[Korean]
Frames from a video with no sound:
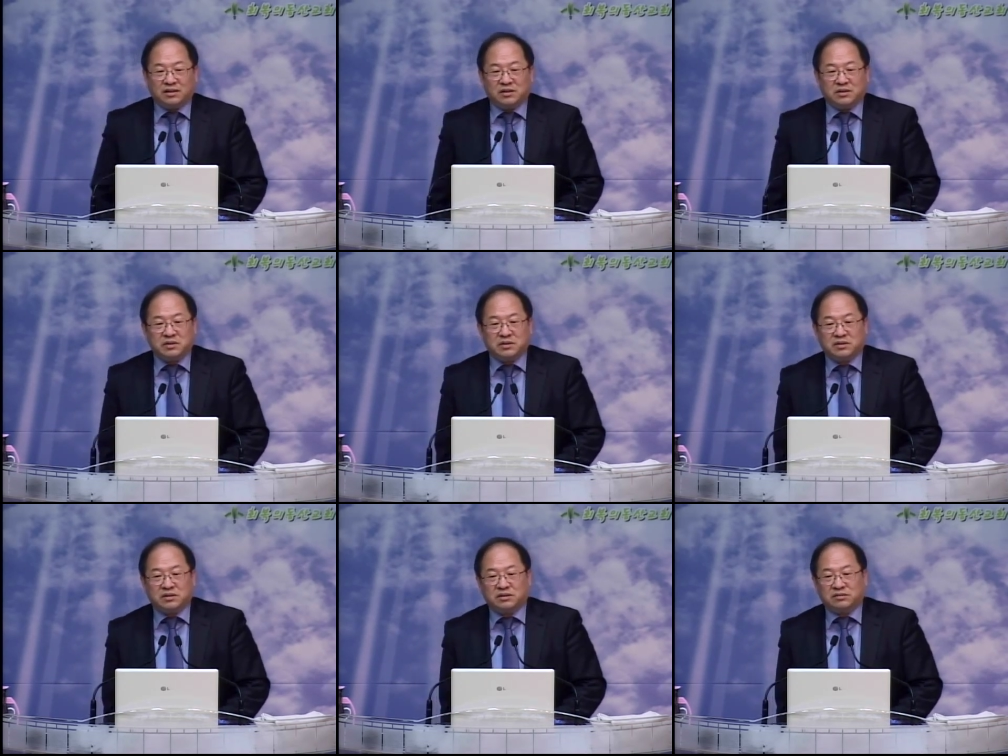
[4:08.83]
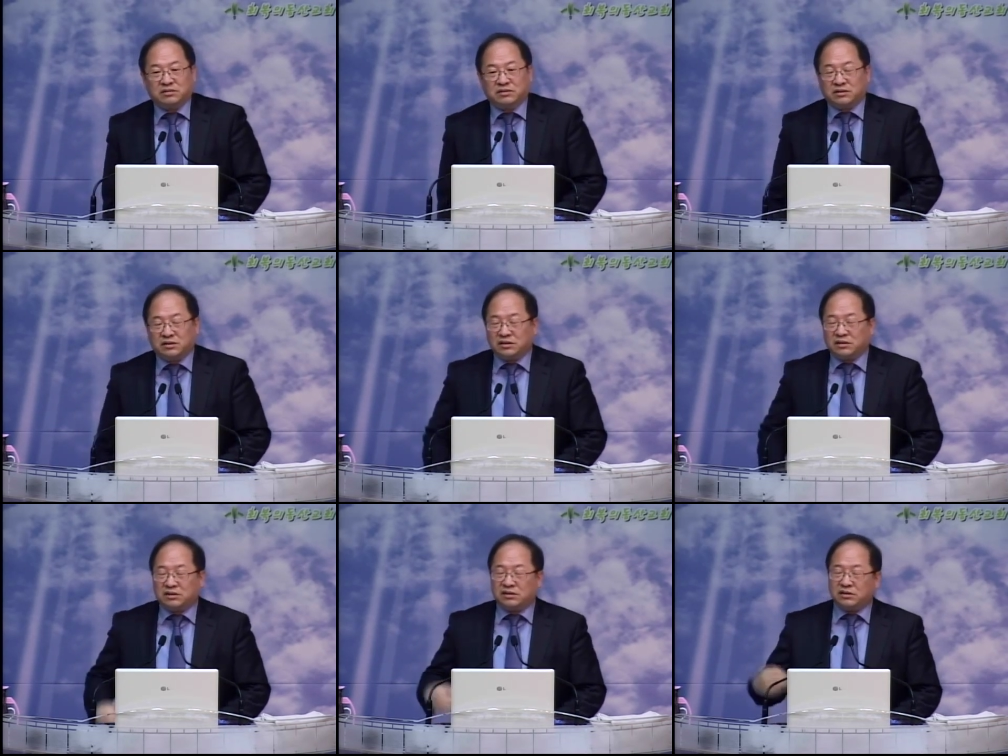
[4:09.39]
그것은
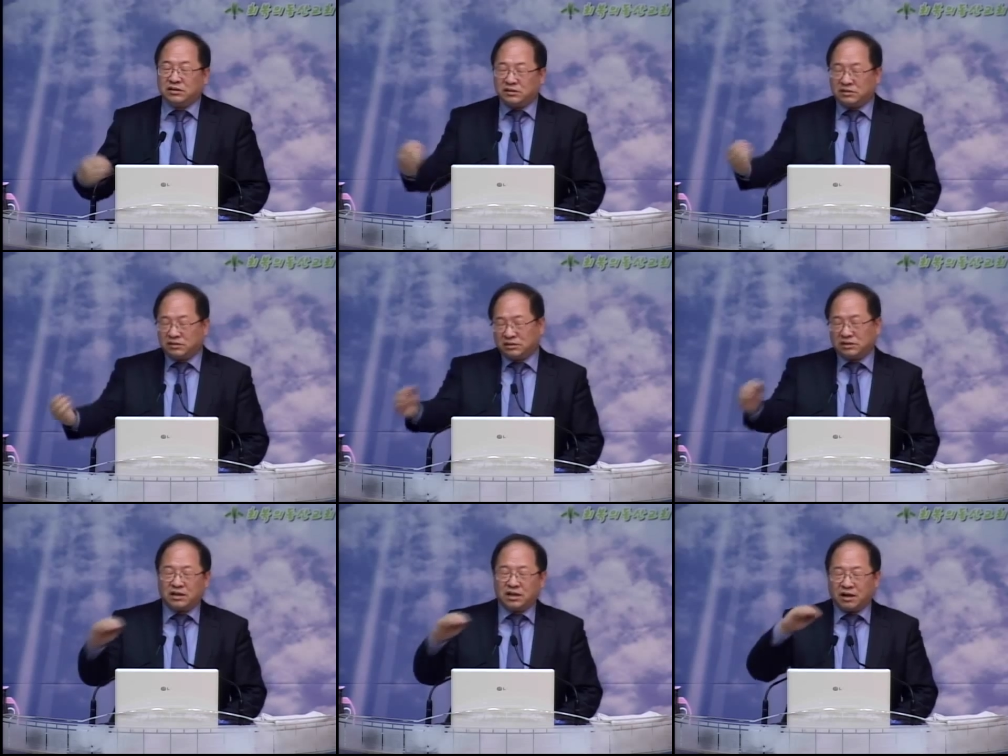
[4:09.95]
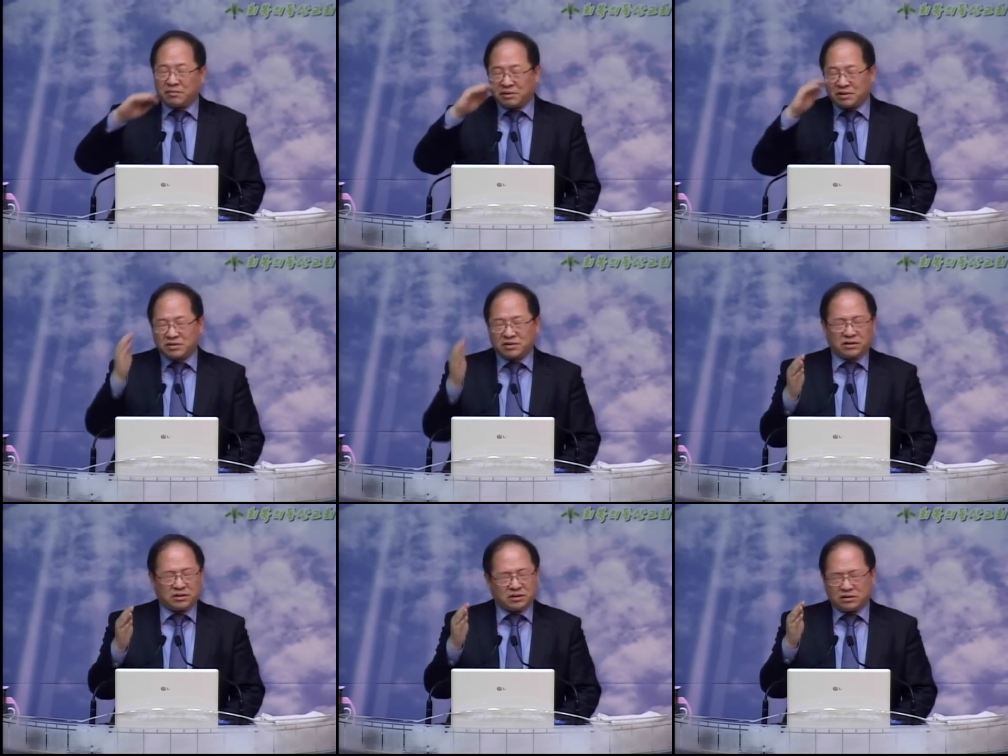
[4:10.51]
어, 에베스,